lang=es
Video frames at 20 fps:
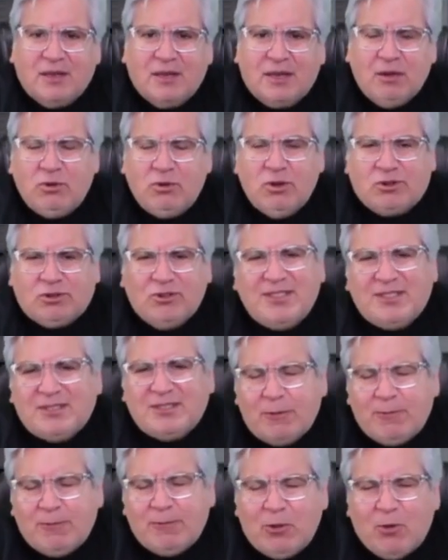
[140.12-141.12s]
que nuestro
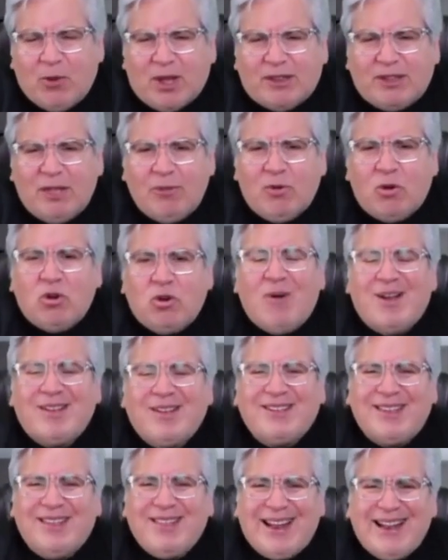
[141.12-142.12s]
sistema educativo no
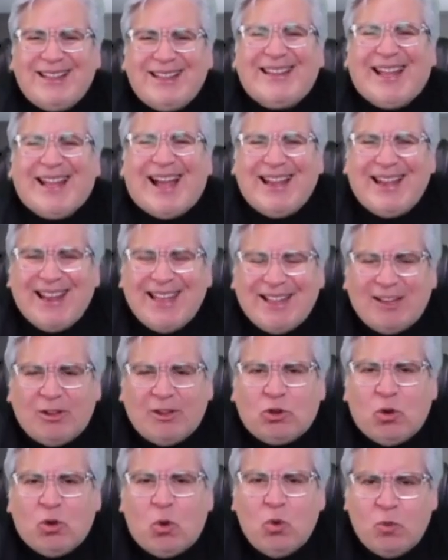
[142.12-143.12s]
hace del
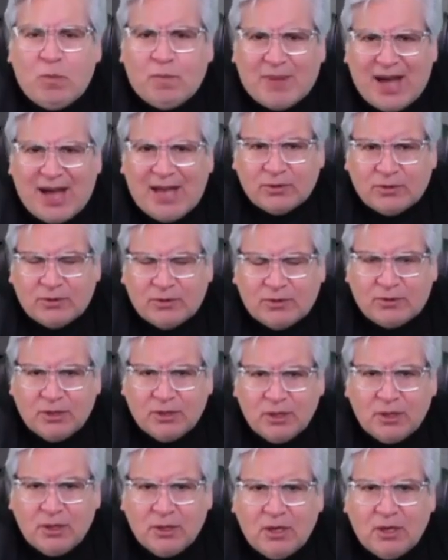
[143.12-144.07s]
talento humano